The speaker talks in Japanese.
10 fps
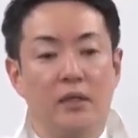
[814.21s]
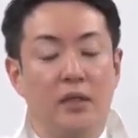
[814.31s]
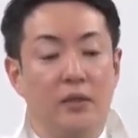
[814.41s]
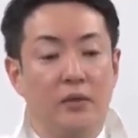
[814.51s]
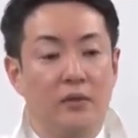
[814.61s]

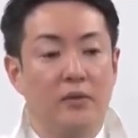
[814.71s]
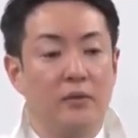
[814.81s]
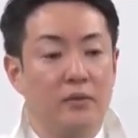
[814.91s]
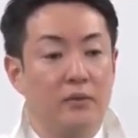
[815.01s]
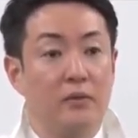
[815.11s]
あ
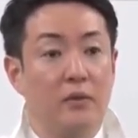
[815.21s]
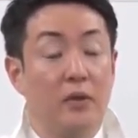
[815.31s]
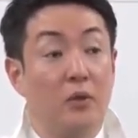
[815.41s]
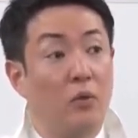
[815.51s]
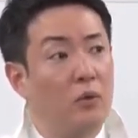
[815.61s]
の
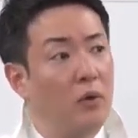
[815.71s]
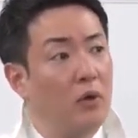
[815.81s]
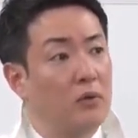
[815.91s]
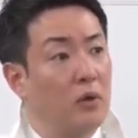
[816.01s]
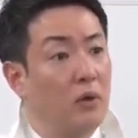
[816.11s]
あれ公
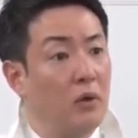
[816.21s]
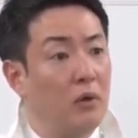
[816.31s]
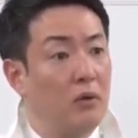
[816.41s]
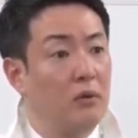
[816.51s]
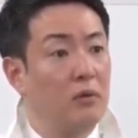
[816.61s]
開やったんかな
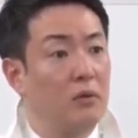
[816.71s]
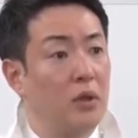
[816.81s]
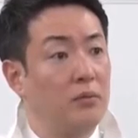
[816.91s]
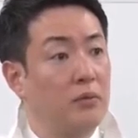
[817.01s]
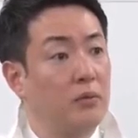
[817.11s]

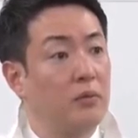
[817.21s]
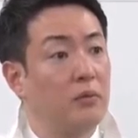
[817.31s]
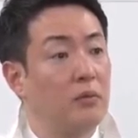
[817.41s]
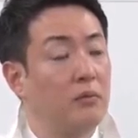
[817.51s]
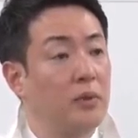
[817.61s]
多分
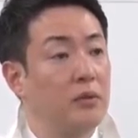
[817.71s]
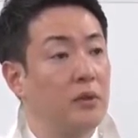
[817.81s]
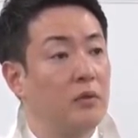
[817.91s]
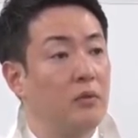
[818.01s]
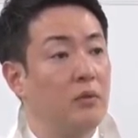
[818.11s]
別
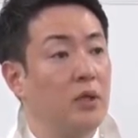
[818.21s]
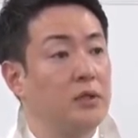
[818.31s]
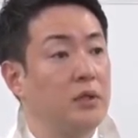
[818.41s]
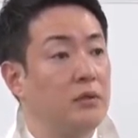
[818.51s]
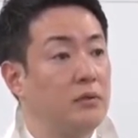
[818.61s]
に公開
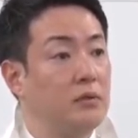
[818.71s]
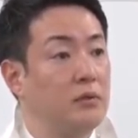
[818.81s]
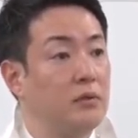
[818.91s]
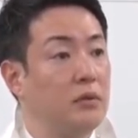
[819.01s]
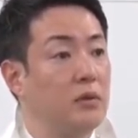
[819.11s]
してる
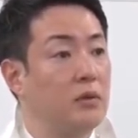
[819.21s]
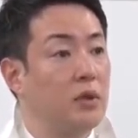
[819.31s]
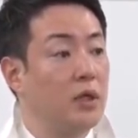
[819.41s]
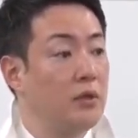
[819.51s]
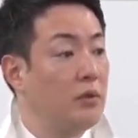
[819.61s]

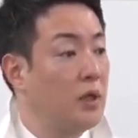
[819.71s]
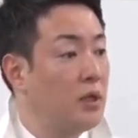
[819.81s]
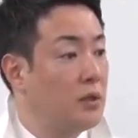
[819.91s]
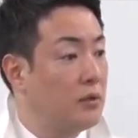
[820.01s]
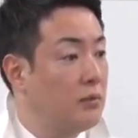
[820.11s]
会議ではな
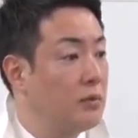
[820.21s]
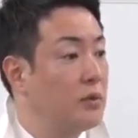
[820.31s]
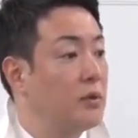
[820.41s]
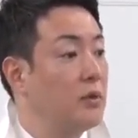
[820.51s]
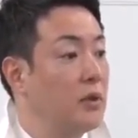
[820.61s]
かったと思うん
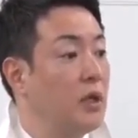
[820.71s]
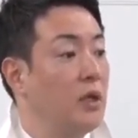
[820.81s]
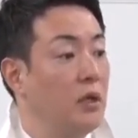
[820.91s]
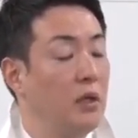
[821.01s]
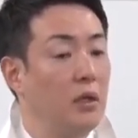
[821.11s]
ですけどね
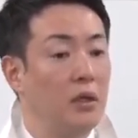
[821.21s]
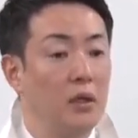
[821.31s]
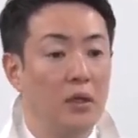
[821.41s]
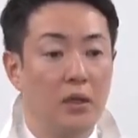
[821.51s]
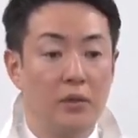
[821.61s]

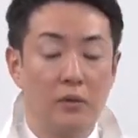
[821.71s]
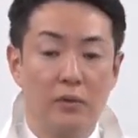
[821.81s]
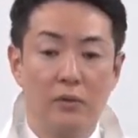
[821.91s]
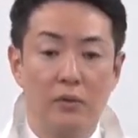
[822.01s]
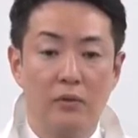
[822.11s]
あ
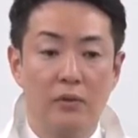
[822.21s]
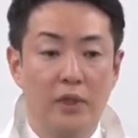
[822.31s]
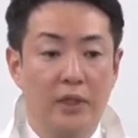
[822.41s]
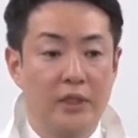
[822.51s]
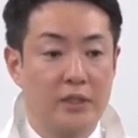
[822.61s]
のどういっ
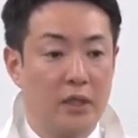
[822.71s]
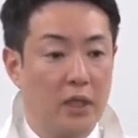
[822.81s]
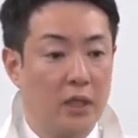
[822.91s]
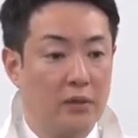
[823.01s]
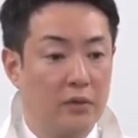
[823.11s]
た形で
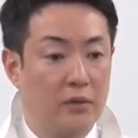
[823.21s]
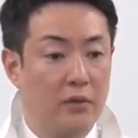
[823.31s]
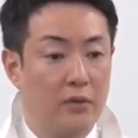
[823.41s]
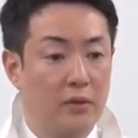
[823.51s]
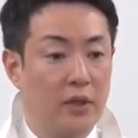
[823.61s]
かそ
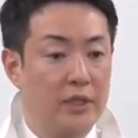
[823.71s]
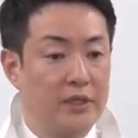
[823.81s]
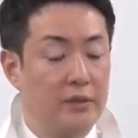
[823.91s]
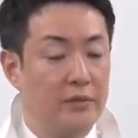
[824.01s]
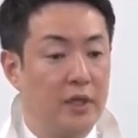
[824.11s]
の
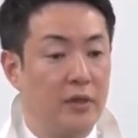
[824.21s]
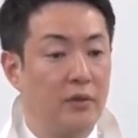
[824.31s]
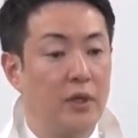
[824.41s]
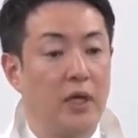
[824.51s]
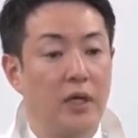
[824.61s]
話してる内
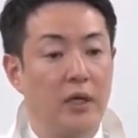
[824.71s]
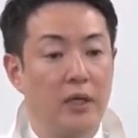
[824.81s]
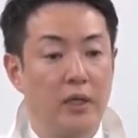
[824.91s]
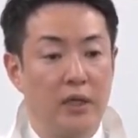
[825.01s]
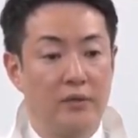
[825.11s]
容が
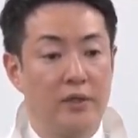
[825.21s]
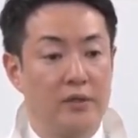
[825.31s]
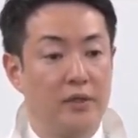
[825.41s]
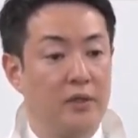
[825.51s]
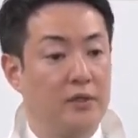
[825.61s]
あの
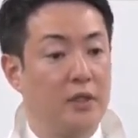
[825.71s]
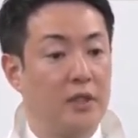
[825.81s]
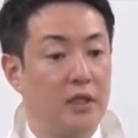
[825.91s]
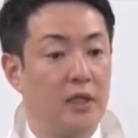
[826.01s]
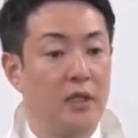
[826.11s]
SNS
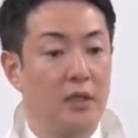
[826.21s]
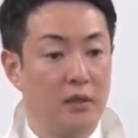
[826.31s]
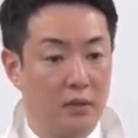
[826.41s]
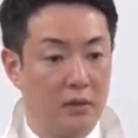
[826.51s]
で出た